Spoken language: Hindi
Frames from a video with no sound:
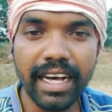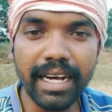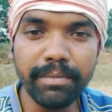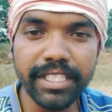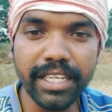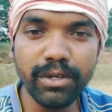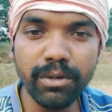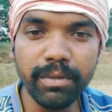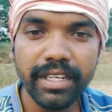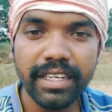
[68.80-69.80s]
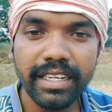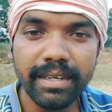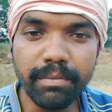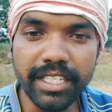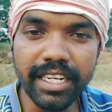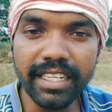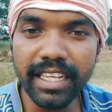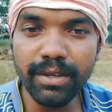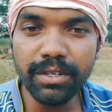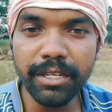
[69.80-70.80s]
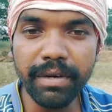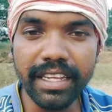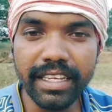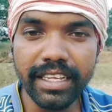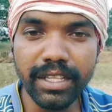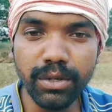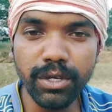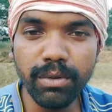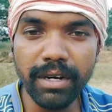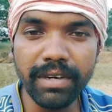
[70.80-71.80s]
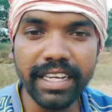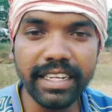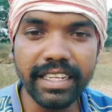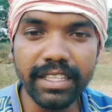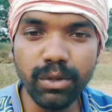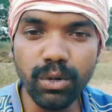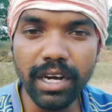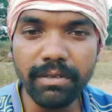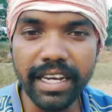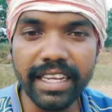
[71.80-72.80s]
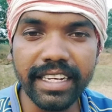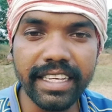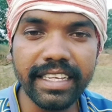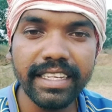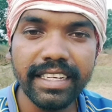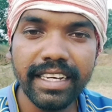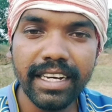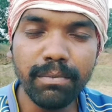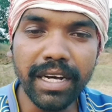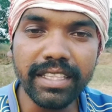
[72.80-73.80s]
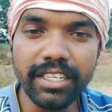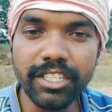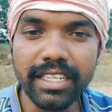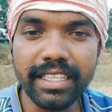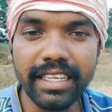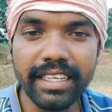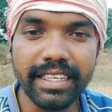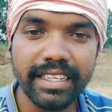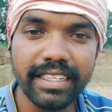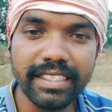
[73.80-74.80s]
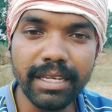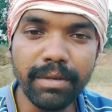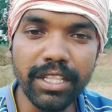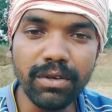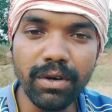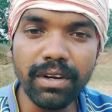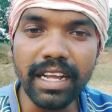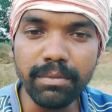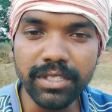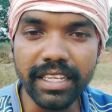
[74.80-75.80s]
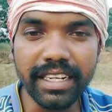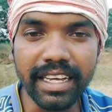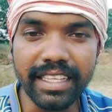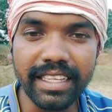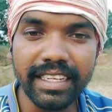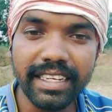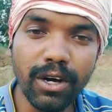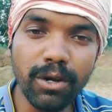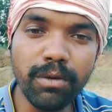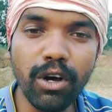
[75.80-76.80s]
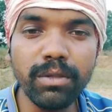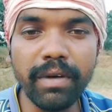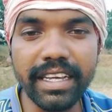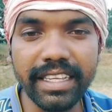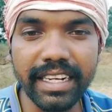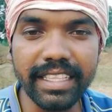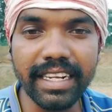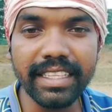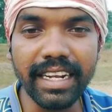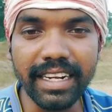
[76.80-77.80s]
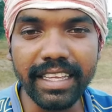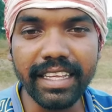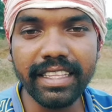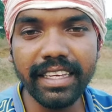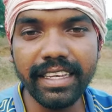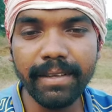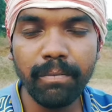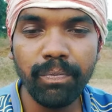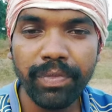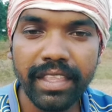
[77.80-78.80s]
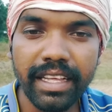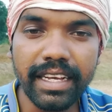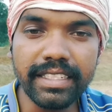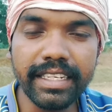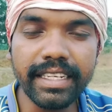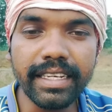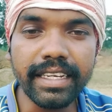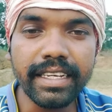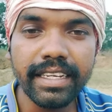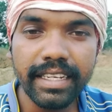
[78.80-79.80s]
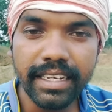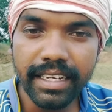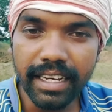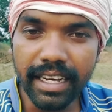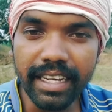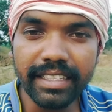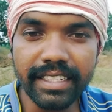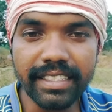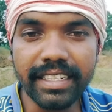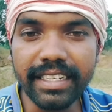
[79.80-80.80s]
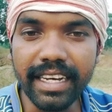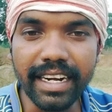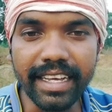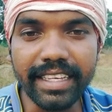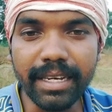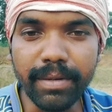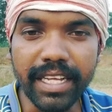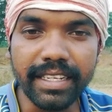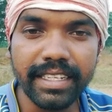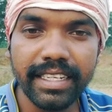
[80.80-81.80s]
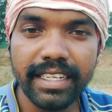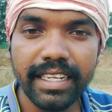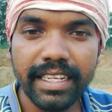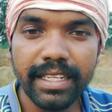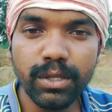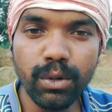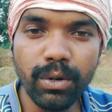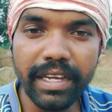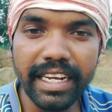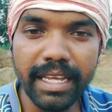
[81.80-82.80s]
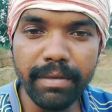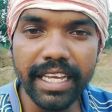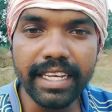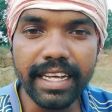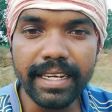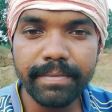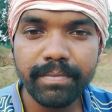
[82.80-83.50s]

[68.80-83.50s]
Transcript: आम इसे नुम बजरंग दल गुठी बार ई हिंदू युवा वाहिनी दुर्गा वाहिनी मातृशक्ति इसके बाद नो राम सेना और बहुत बगे नरेंद्र दल रही आदि अजय आर एस एस ही डाड़ा है क्या बड़ा तो इनमें लिखा